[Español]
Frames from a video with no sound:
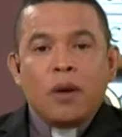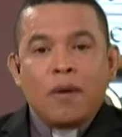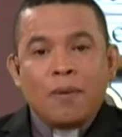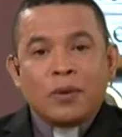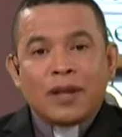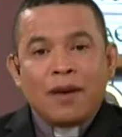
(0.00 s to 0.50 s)

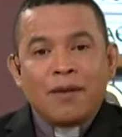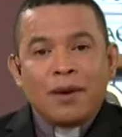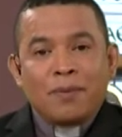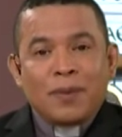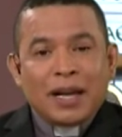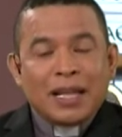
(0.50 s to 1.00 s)
lo vamos a
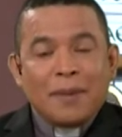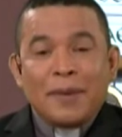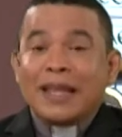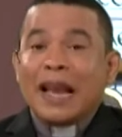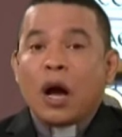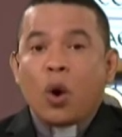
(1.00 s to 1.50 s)
vivir
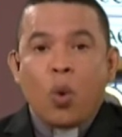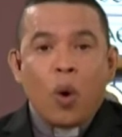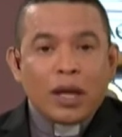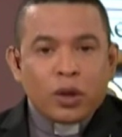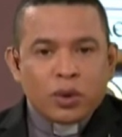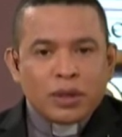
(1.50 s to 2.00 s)
prácticamente las
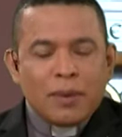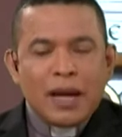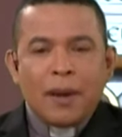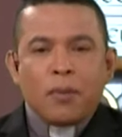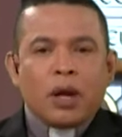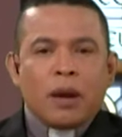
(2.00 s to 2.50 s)
cuatro
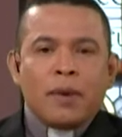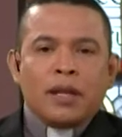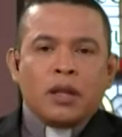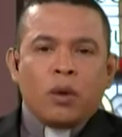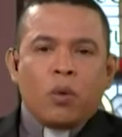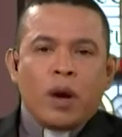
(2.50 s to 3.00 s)
semanas, porque el
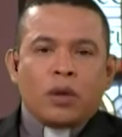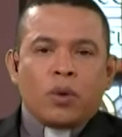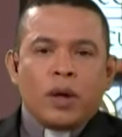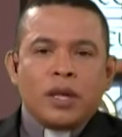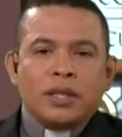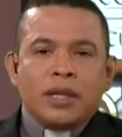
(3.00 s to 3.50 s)

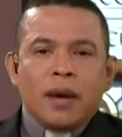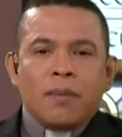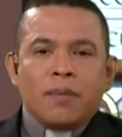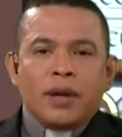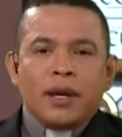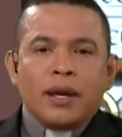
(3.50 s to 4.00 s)
24 de
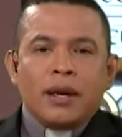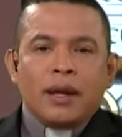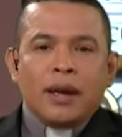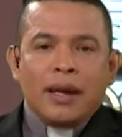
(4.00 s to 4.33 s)
diciembre,